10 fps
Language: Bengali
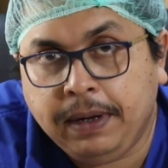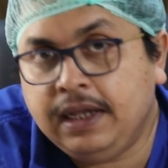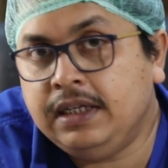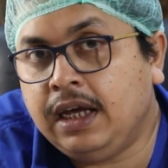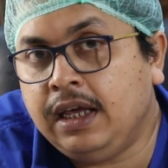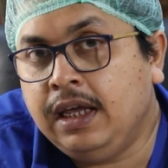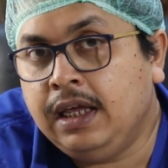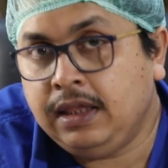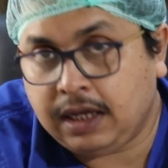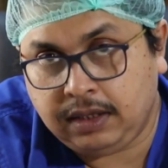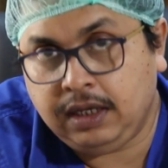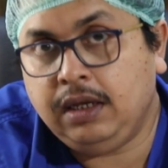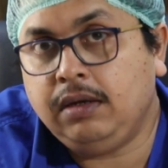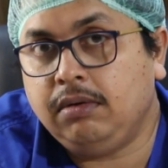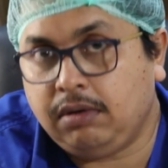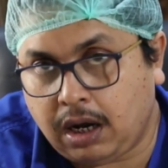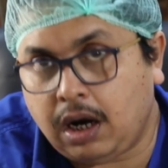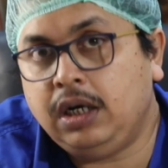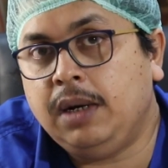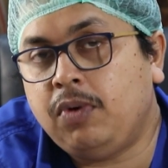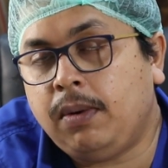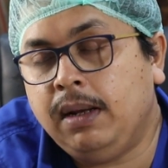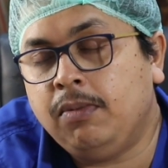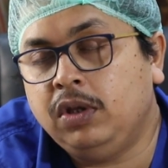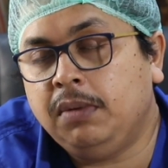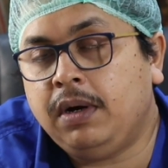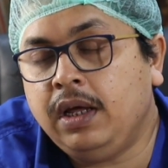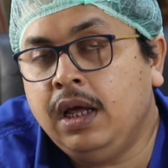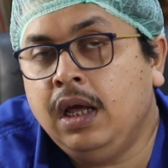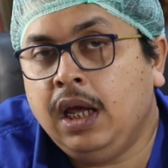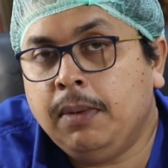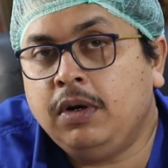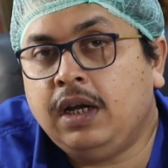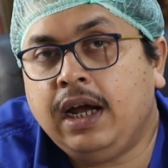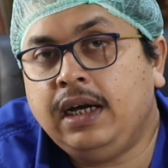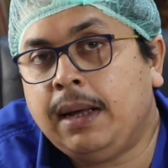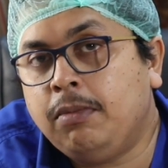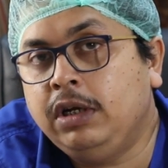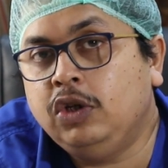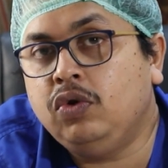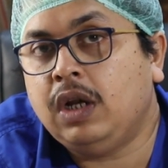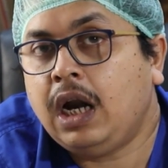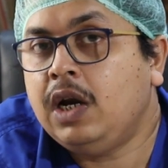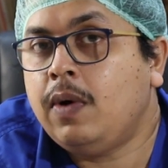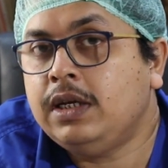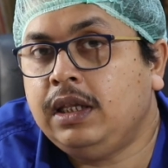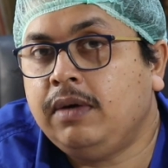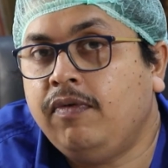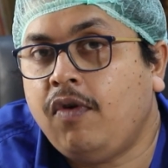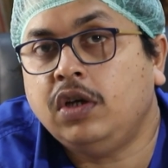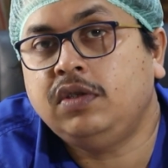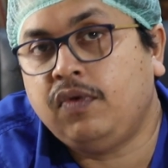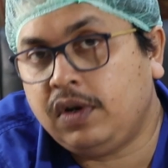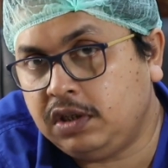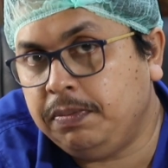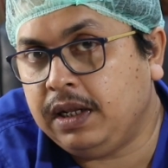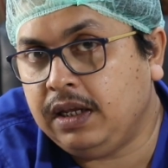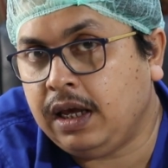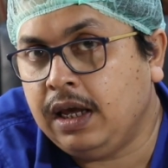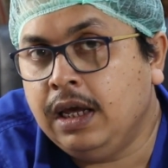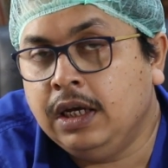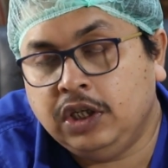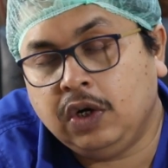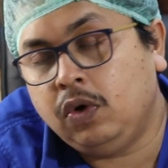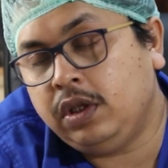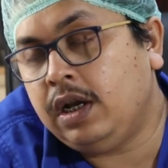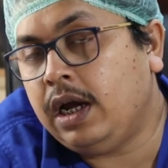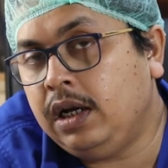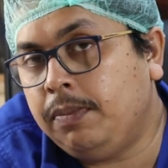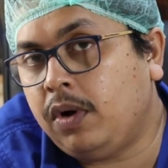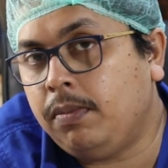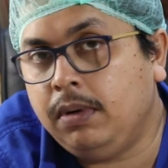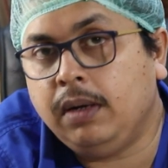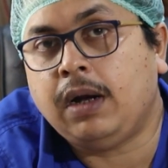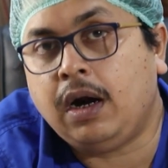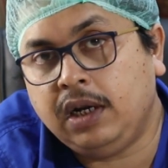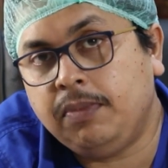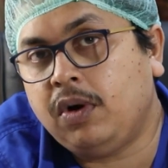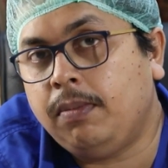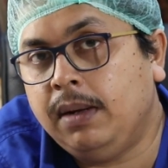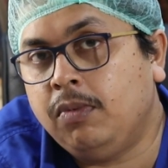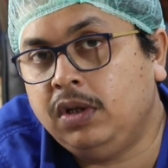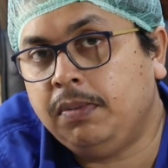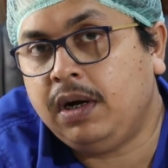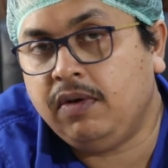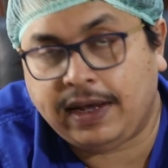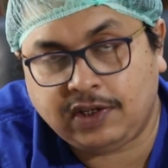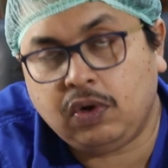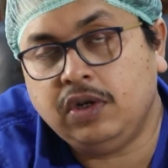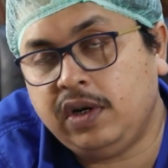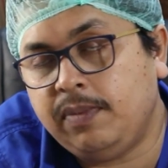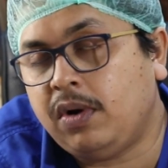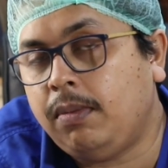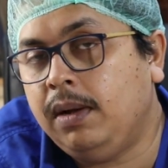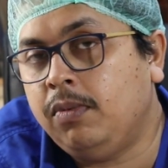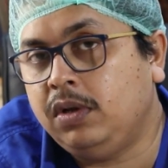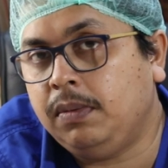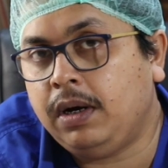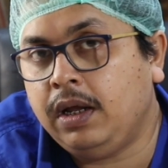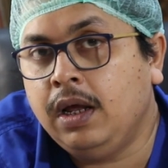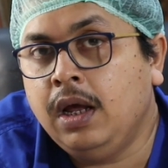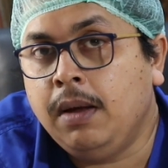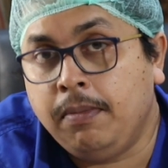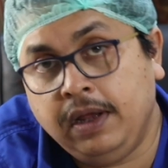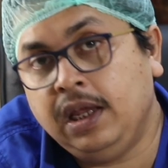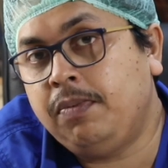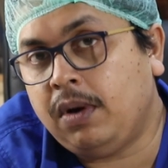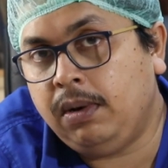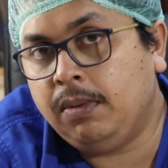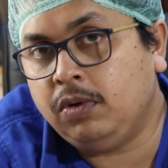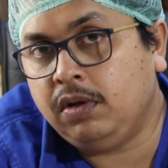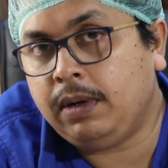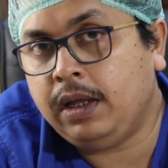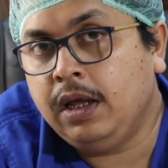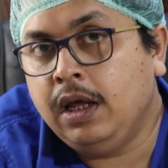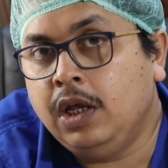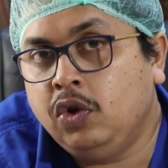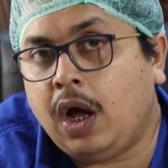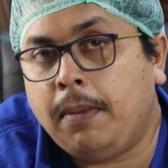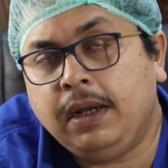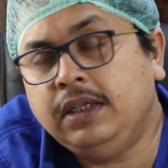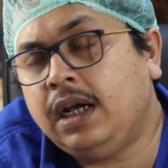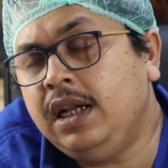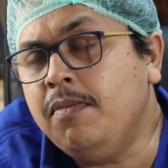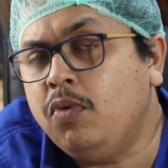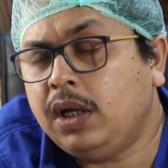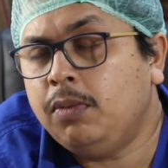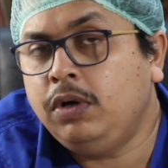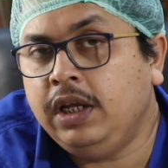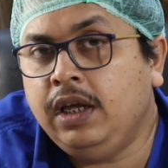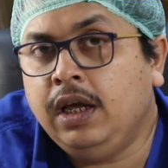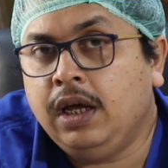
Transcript: বেড়ে যায় তাতে হার্টের প্রবলেম হতে পারে এবং ডায়েটে এমন কিছু না নেওয়া যাতে ফসফরাস বেড়ে যায় সেগুলোতে ডায়েটের প্রবলেম হার্টের প্রবলেম হতে পারে ভ্যাসকুলেচারের প্রবলেম হতে পারে ব্রেনের প্রবলেম হতে পারে তো আমরা জানি মোটামুটি